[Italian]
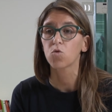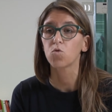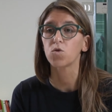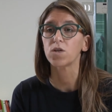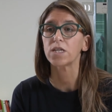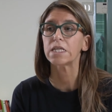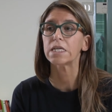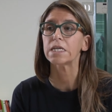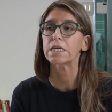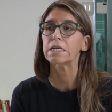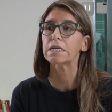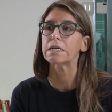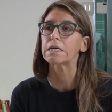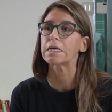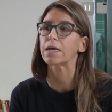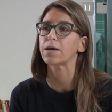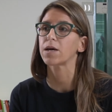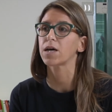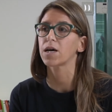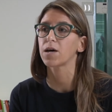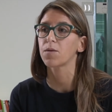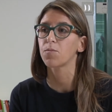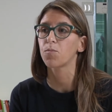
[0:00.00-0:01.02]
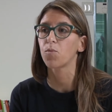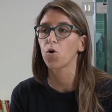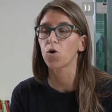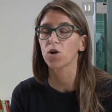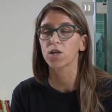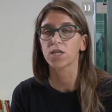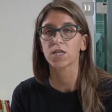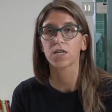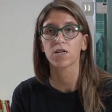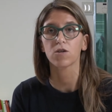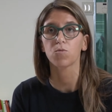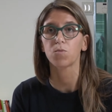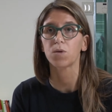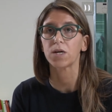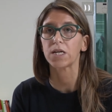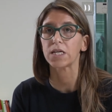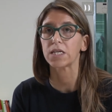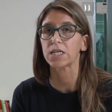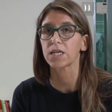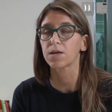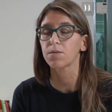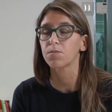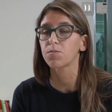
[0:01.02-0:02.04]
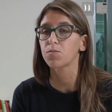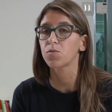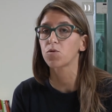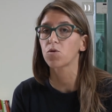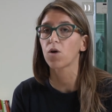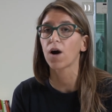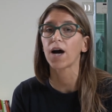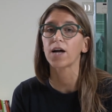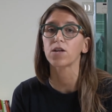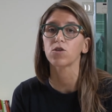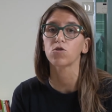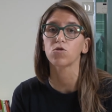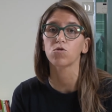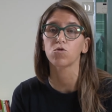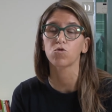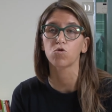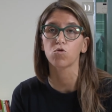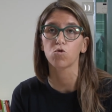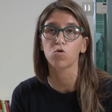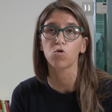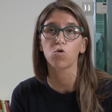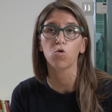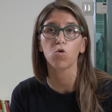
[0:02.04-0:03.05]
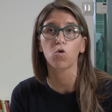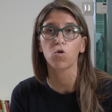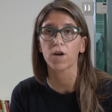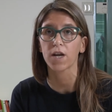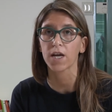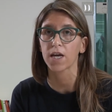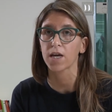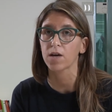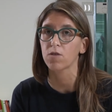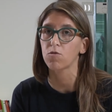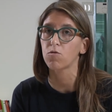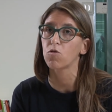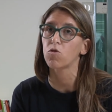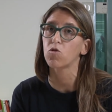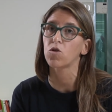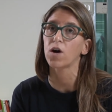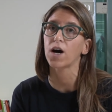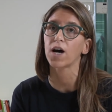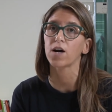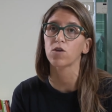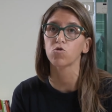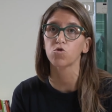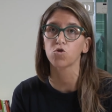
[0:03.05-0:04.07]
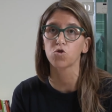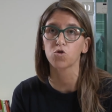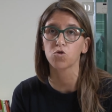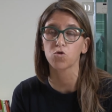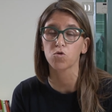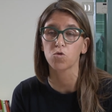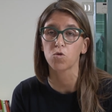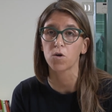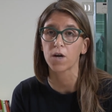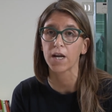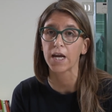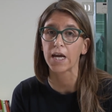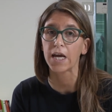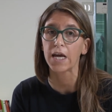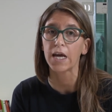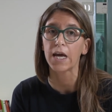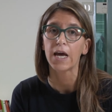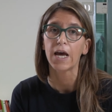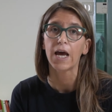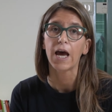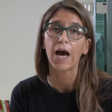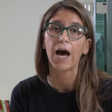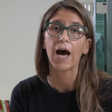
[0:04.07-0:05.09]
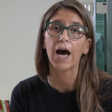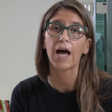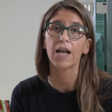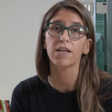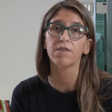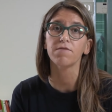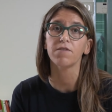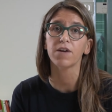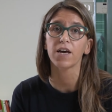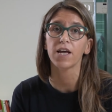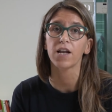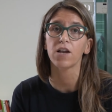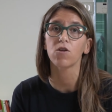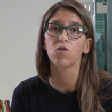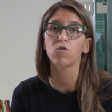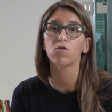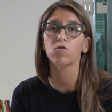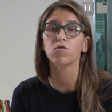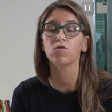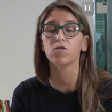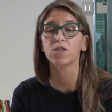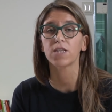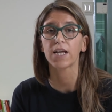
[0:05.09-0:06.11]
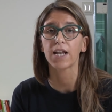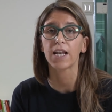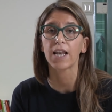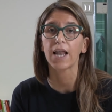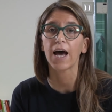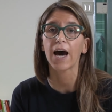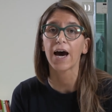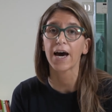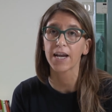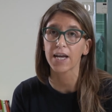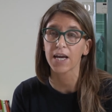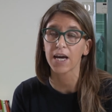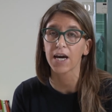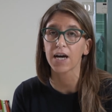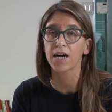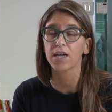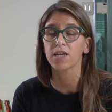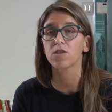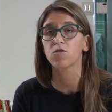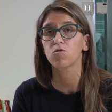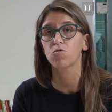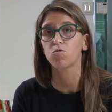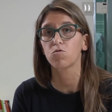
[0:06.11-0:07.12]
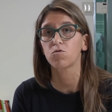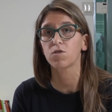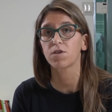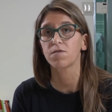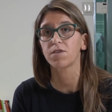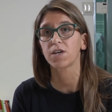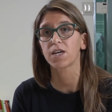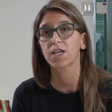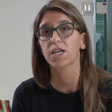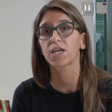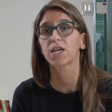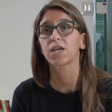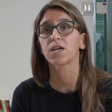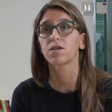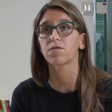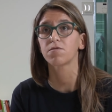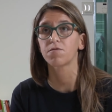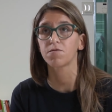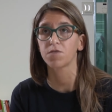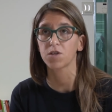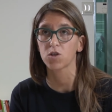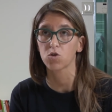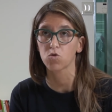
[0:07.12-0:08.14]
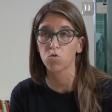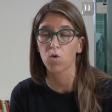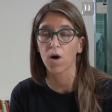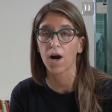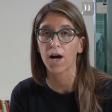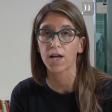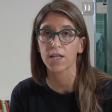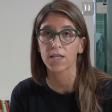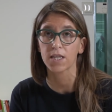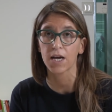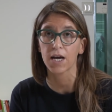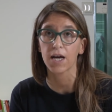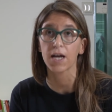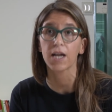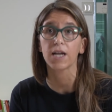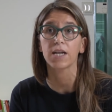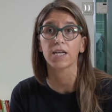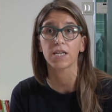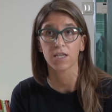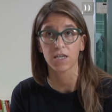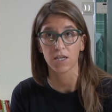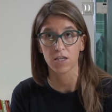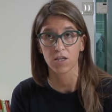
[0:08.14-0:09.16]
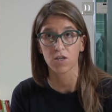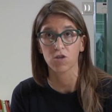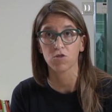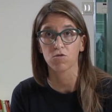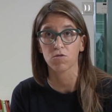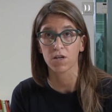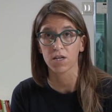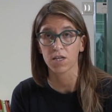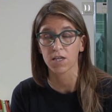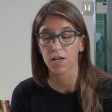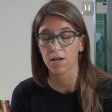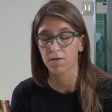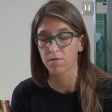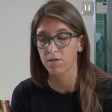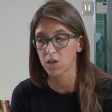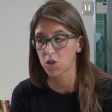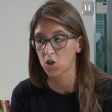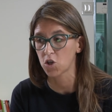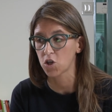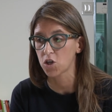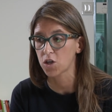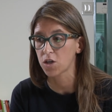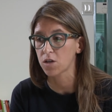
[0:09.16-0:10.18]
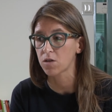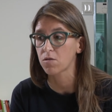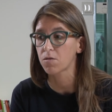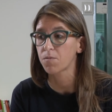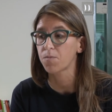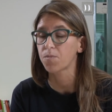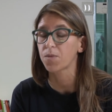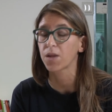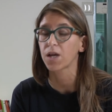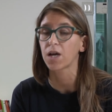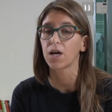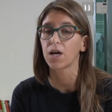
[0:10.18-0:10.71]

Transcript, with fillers: quindi che eh, portano per esempio a dolore o a rossore a livello dell'area in cui viene effettuata l'iniezione del vaccino.